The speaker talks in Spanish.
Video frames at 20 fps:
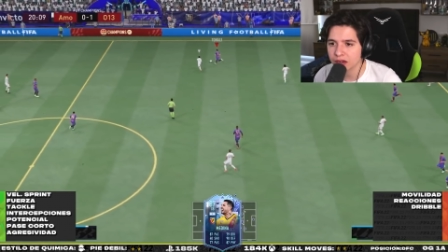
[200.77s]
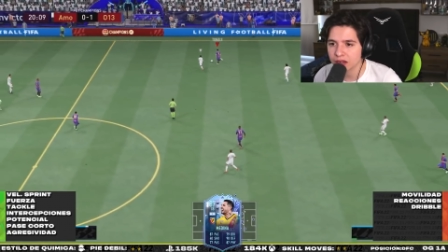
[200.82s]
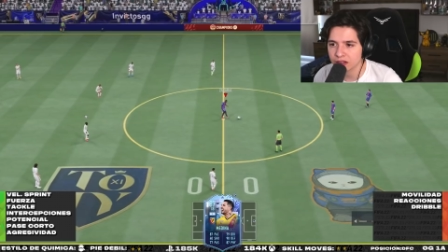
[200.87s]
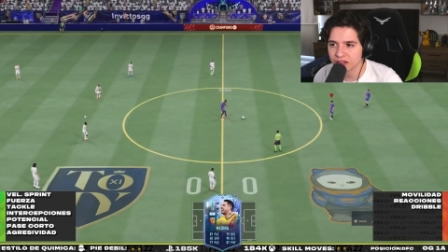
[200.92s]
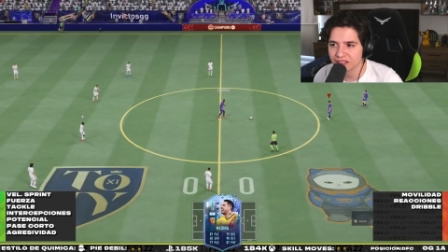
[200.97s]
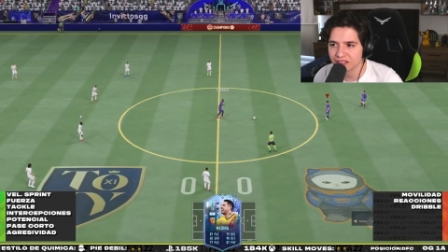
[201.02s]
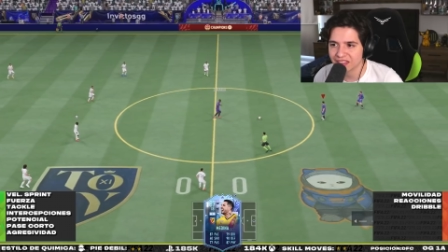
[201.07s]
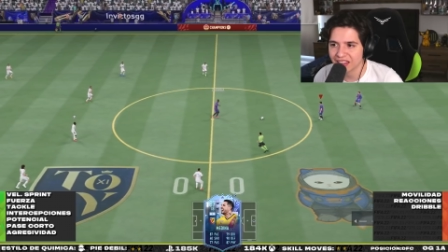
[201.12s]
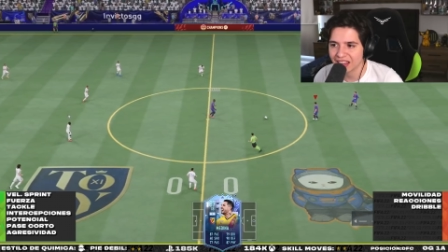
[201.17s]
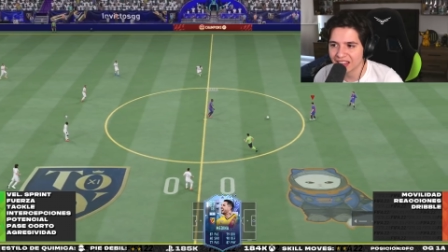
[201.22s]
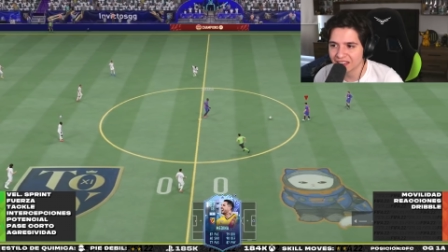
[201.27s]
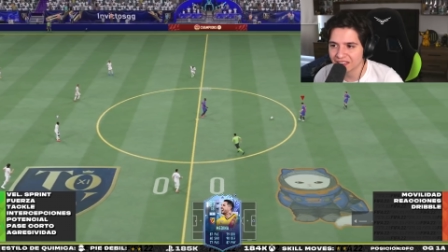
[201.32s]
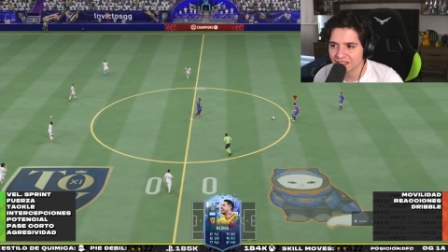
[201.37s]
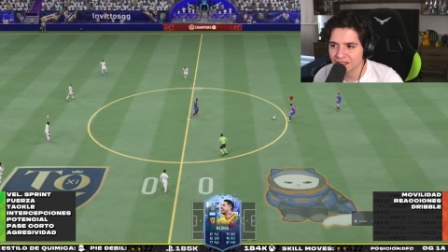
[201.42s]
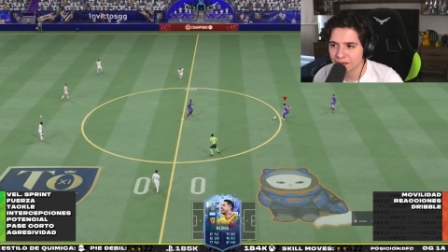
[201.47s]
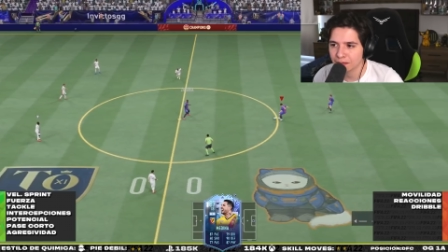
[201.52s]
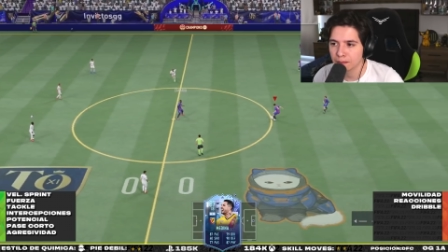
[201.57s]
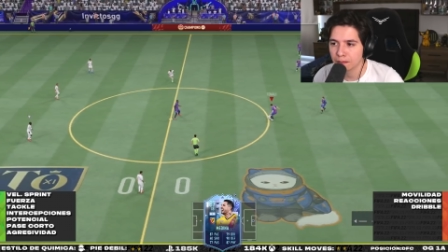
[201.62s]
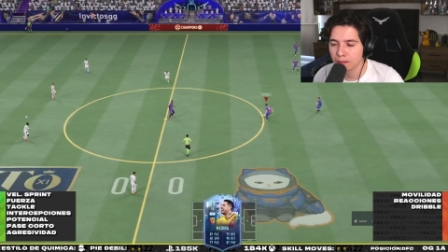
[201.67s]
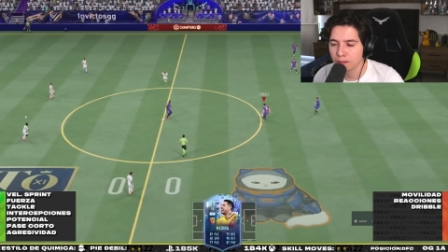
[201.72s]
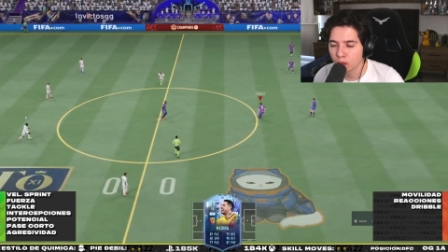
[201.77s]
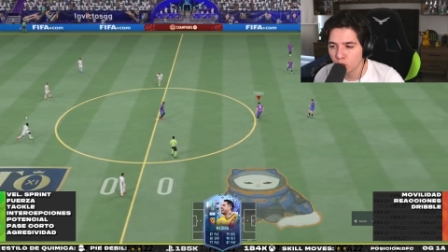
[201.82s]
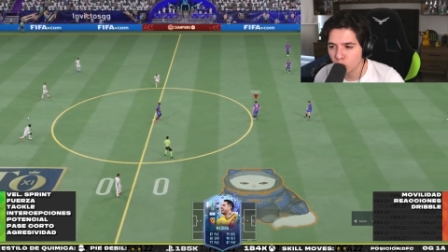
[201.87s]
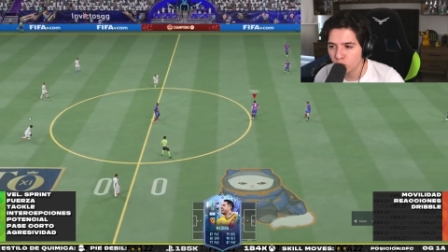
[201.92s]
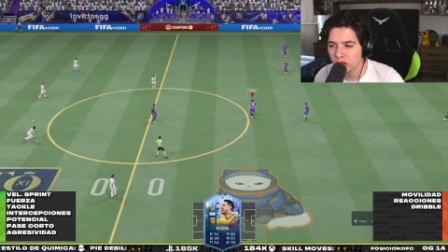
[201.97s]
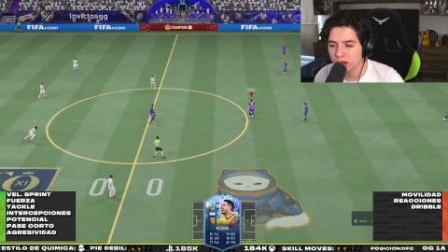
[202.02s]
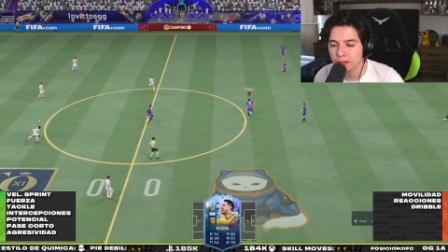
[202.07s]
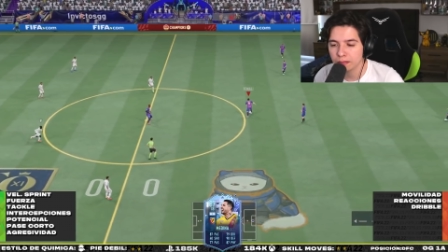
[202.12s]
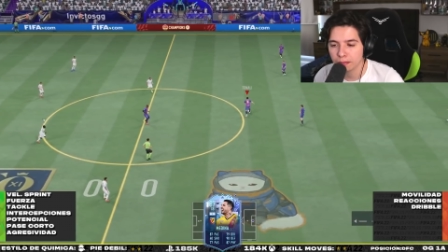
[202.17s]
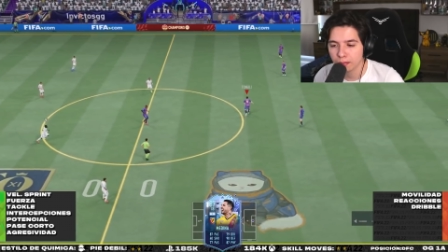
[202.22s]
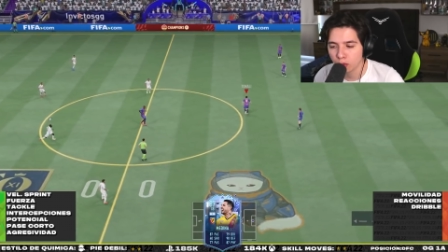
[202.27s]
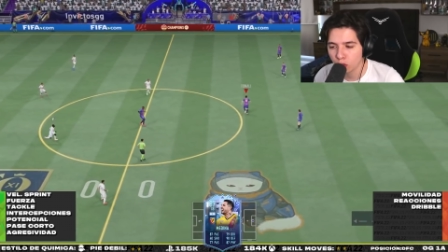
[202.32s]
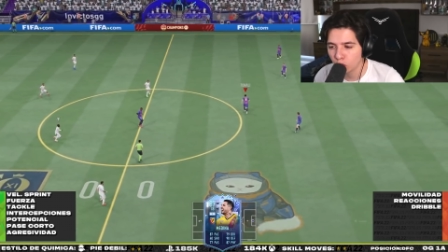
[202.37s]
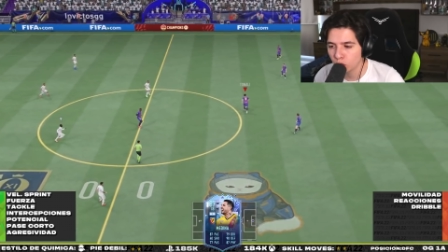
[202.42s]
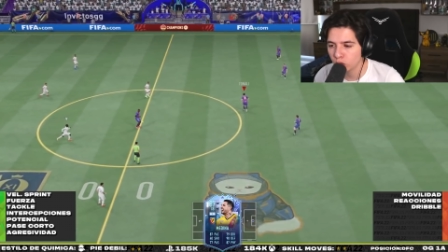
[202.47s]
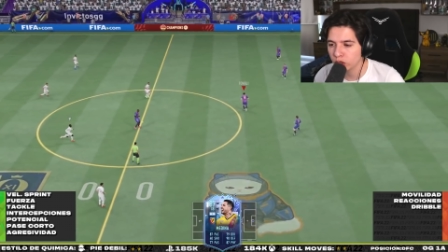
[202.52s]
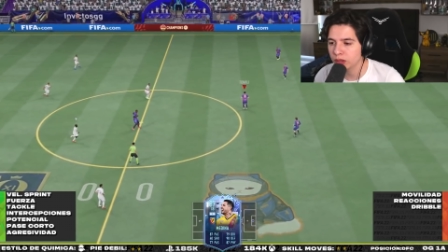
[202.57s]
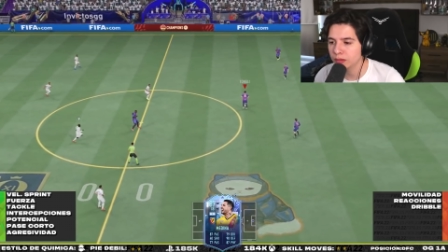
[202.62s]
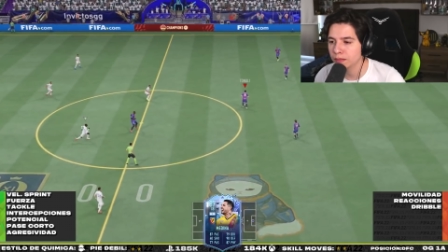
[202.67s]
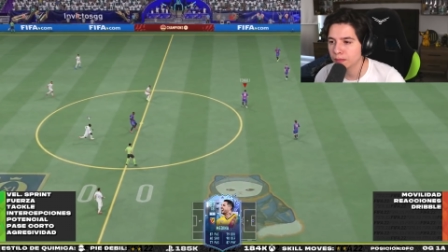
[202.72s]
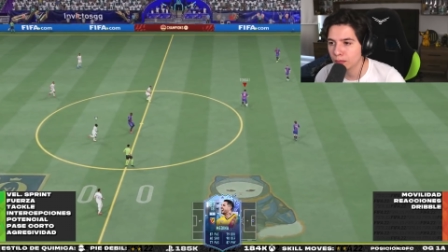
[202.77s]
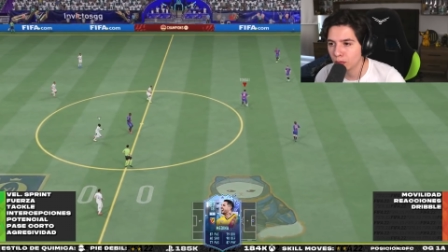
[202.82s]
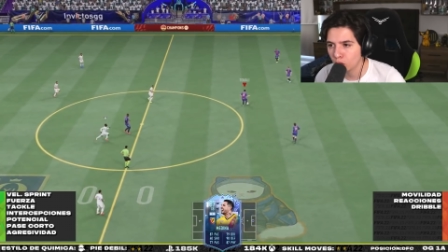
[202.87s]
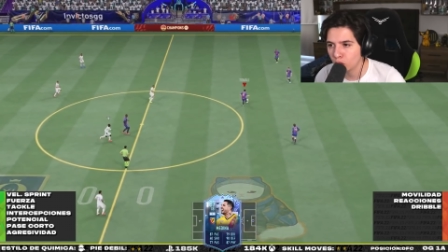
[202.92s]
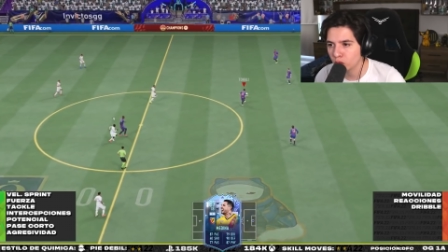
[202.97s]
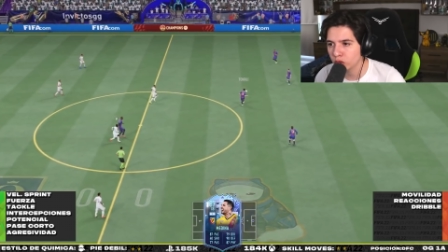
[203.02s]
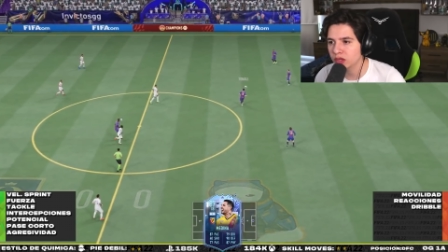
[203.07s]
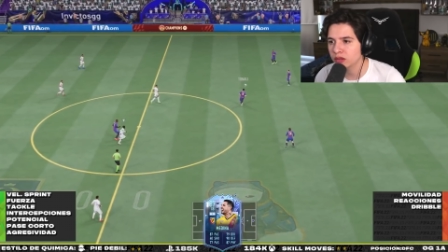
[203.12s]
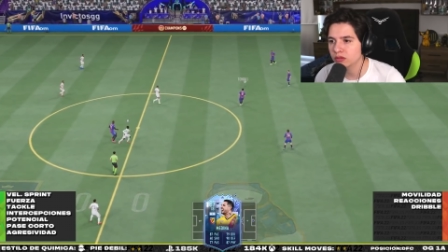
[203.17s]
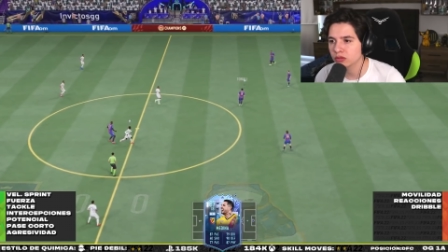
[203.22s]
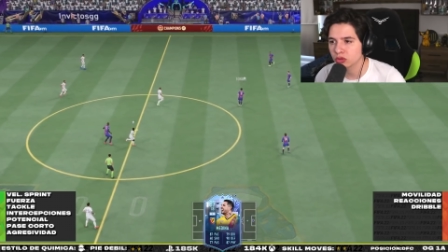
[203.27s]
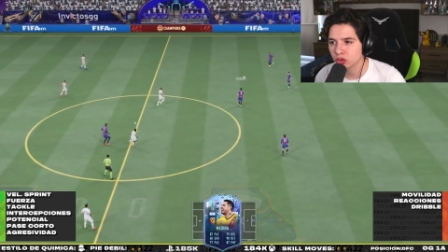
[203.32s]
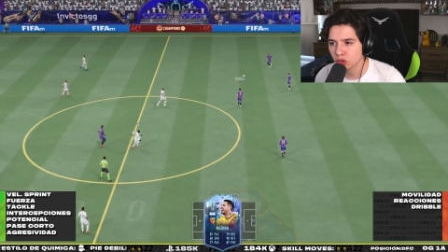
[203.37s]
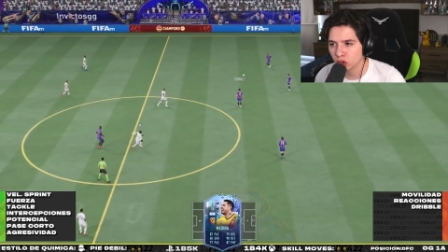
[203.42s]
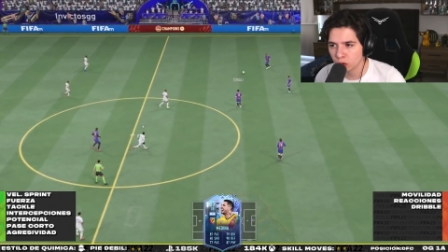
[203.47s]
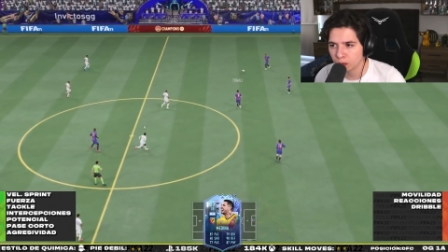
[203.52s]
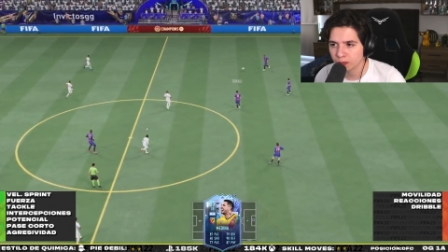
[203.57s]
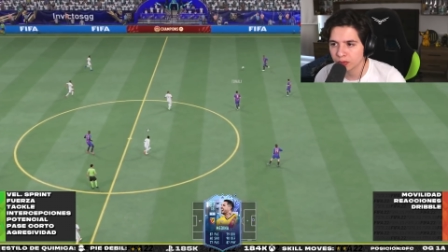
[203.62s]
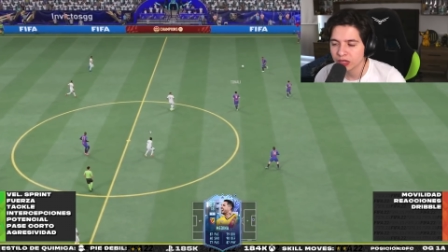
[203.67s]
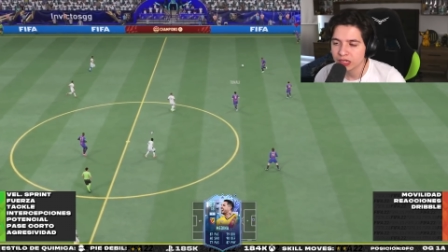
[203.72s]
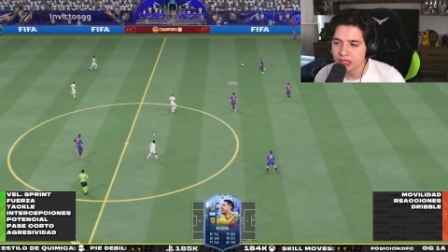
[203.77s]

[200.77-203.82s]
stats muy, muy, muy top.